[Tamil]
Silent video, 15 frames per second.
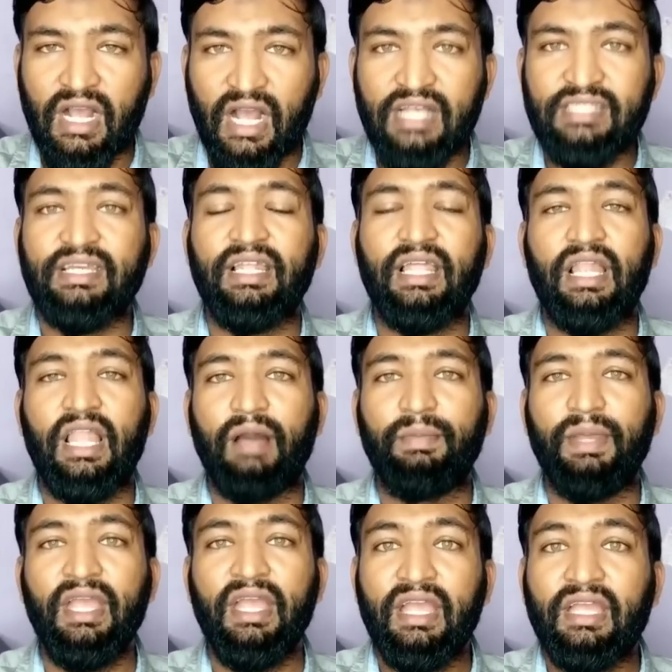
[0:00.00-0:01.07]
காசுகள்
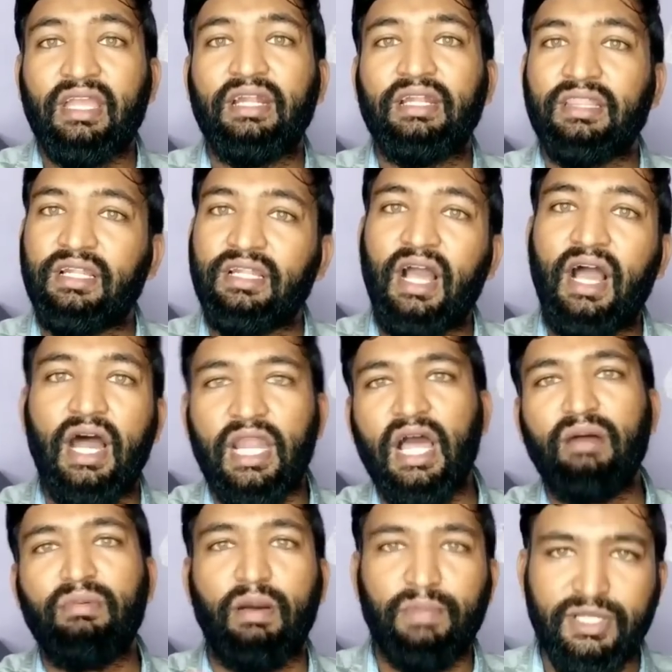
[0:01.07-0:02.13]
எல்லாமே கிட்டத்தட்ட
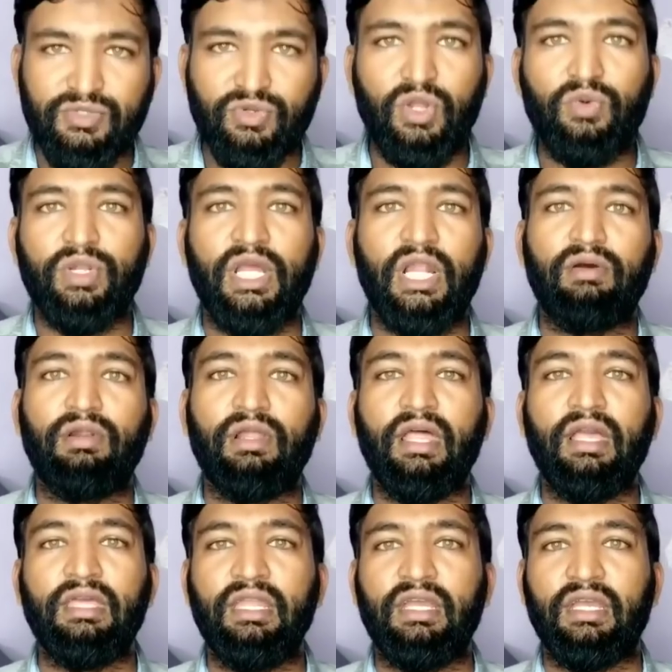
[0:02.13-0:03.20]
ஹராம் அப்படின்னு சொல்லக்கூடிய
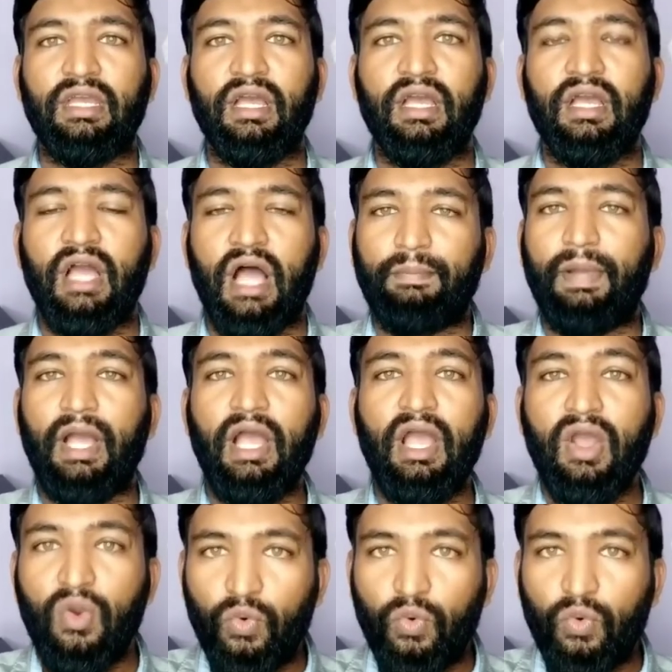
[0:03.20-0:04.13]
அளவில் தான் இருக்குது அப்போ